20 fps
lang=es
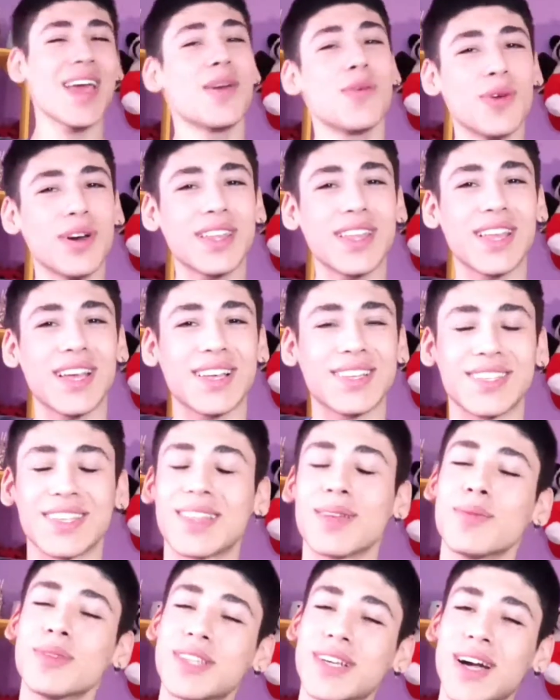Hey buenas,
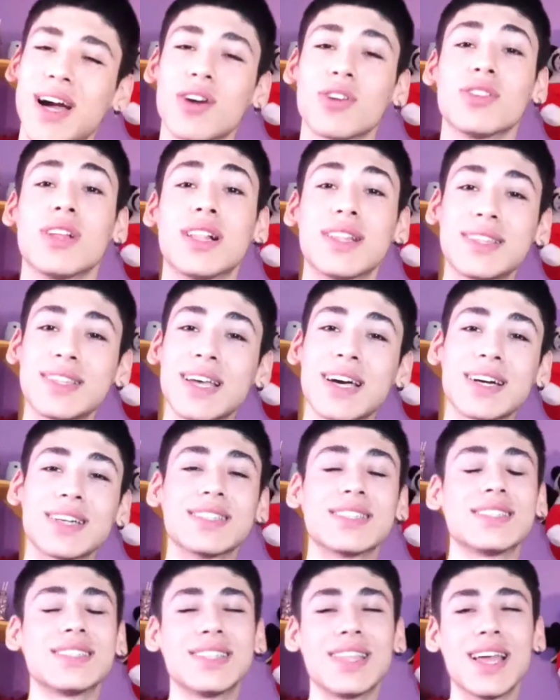estamos acá con el
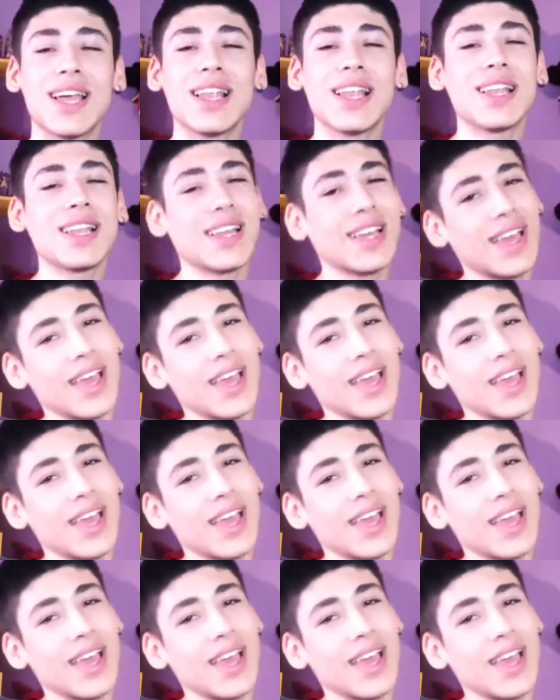tag del